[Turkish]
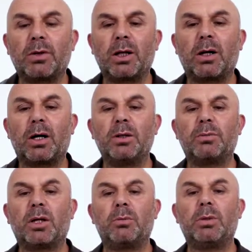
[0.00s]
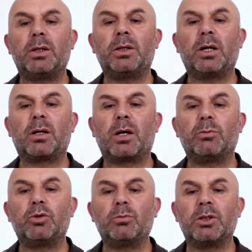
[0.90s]
ala ali İbrahim inneke
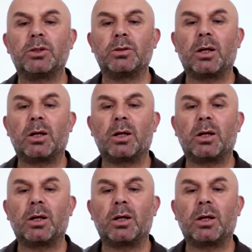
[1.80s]
hamdun mecid.